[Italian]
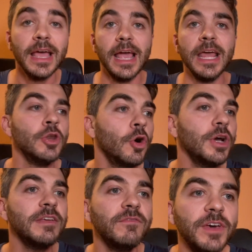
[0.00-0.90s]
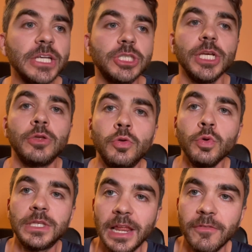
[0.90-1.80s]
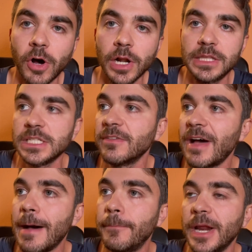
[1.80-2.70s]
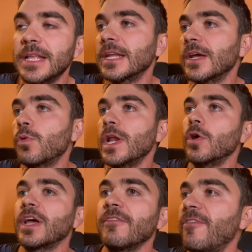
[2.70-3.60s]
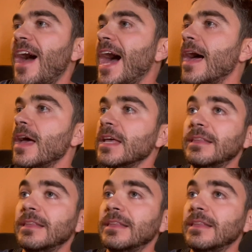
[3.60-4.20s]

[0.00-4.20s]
e noi invece tutte le volte si va a prendere quello che fa